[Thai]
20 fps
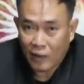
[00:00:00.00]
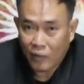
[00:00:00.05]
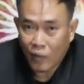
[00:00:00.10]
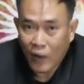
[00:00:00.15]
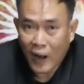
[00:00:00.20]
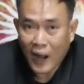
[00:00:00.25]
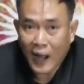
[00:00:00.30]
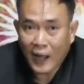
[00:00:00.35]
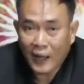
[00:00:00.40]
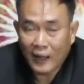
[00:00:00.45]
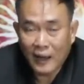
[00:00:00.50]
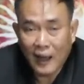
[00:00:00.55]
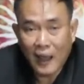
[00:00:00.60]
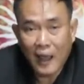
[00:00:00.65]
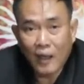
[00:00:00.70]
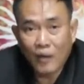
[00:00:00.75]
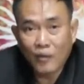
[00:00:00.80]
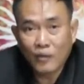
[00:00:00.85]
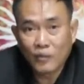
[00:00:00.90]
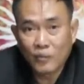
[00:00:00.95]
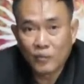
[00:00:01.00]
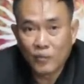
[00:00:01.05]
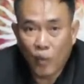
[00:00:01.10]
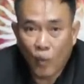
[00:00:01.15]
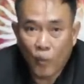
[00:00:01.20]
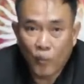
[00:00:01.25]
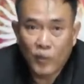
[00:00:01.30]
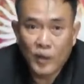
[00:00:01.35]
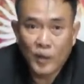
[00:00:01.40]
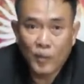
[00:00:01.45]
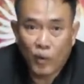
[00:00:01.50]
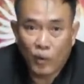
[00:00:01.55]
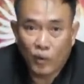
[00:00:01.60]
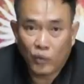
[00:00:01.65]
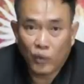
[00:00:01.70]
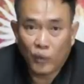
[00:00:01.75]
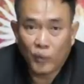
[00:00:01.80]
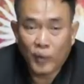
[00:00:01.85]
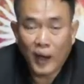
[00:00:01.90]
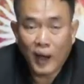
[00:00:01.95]
ไหว้แล้วผมมีบทส
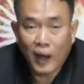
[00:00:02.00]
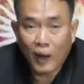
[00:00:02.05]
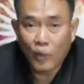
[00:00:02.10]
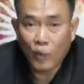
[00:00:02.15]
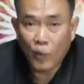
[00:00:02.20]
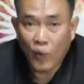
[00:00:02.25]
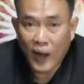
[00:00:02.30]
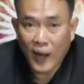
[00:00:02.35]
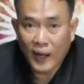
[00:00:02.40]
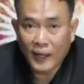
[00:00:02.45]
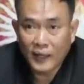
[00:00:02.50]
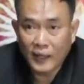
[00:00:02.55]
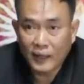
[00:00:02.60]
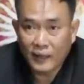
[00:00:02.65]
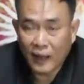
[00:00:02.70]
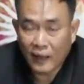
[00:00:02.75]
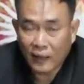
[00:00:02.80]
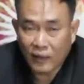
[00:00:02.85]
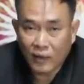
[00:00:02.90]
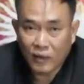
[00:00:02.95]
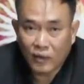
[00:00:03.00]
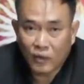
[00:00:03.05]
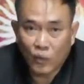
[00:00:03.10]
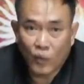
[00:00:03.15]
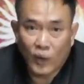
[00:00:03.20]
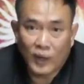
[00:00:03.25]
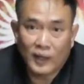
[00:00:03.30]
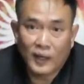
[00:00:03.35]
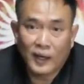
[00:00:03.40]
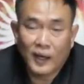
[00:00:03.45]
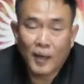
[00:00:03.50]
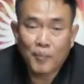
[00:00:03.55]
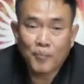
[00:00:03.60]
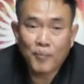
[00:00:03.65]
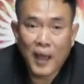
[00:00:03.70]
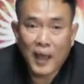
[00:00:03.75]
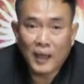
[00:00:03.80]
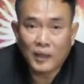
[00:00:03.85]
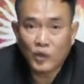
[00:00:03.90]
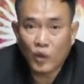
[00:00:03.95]
วดพระราหูให้เนี่ยท่านก็สวดนะครับ
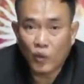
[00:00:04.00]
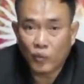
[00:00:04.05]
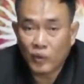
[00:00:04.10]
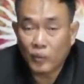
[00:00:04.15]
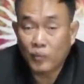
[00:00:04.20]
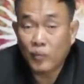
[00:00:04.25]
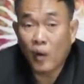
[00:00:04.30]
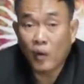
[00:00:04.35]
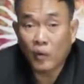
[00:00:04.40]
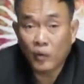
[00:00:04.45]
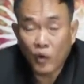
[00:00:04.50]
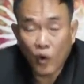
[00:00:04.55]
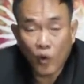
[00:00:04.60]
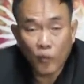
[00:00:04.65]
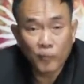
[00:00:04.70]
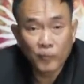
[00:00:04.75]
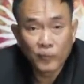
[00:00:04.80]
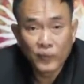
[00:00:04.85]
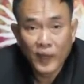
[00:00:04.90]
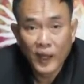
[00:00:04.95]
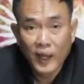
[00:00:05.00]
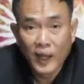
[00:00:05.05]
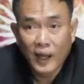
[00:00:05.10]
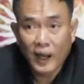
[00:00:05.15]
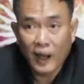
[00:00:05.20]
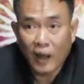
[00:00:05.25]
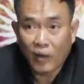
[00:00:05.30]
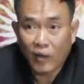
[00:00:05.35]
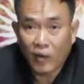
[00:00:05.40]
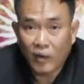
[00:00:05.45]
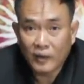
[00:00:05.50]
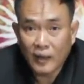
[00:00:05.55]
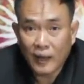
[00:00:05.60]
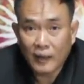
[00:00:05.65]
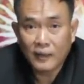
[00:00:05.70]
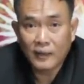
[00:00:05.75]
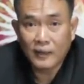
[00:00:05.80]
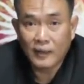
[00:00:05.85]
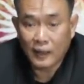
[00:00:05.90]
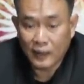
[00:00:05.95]
8จบ12จบแล้วก็ตั้ง
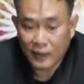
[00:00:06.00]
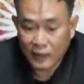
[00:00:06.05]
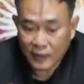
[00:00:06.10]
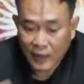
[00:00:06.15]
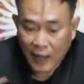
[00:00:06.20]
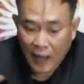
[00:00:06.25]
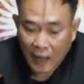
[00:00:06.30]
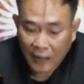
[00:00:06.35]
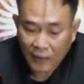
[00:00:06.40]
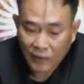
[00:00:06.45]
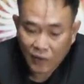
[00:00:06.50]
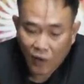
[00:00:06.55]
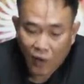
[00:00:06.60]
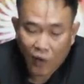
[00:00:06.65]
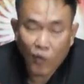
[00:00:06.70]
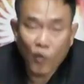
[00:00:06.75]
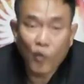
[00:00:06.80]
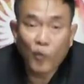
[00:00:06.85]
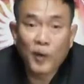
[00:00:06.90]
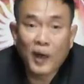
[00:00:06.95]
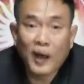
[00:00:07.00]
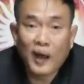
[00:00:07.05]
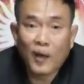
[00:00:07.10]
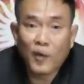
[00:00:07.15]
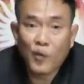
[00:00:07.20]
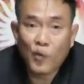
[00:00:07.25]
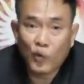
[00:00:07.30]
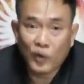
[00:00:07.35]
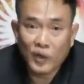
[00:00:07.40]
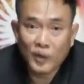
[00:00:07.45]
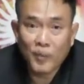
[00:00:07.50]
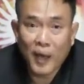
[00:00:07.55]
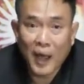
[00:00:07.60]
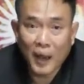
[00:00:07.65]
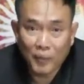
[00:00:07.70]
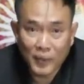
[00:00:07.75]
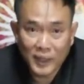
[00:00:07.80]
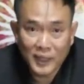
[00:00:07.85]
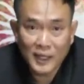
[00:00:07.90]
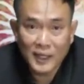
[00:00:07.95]
จิตอธิษฐานต่อองค์พระราหูที่ผ่า
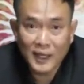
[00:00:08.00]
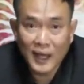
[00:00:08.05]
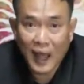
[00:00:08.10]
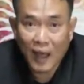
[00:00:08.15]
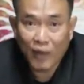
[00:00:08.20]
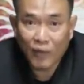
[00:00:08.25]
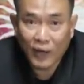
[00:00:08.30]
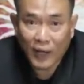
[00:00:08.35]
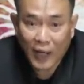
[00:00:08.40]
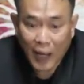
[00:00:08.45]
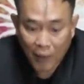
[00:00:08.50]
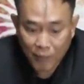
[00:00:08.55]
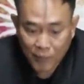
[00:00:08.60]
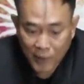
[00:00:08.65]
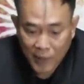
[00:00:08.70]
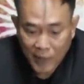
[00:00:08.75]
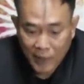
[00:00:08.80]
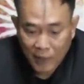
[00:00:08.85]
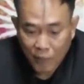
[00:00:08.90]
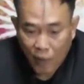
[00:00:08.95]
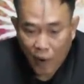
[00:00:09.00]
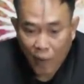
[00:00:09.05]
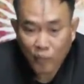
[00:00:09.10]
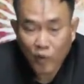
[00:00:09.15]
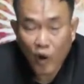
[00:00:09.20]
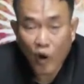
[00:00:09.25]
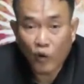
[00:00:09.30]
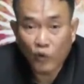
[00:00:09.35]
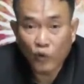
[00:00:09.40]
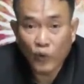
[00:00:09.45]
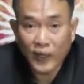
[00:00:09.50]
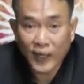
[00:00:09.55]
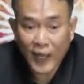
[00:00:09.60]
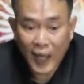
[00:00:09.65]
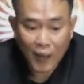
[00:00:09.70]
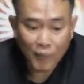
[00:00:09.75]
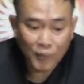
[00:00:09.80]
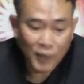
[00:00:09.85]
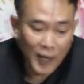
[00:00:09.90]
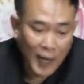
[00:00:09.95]
นพิธีแล้วนะครับ พร้อมกล่องสวย
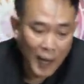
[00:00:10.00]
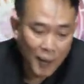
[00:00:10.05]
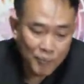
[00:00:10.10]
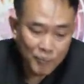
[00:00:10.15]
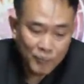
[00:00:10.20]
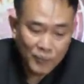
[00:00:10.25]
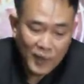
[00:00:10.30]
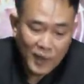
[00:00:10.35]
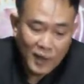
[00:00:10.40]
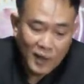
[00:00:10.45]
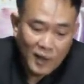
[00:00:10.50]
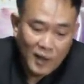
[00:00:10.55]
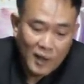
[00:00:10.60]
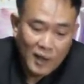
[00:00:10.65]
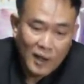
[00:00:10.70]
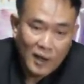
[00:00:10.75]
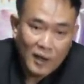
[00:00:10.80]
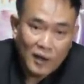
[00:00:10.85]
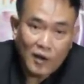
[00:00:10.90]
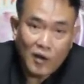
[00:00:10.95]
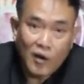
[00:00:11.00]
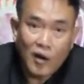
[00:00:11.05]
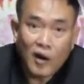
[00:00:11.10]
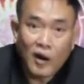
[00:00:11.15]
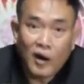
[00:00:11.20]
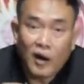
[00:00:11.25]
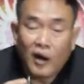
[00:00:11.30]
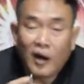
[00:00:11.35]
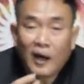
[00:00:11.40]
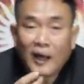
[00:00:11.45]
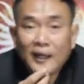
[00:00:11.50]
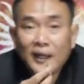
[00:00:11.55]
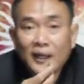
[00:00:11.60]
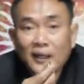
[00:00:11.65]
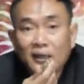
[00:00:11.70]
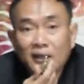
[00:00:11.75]
งามนะครับ ก็อันนี้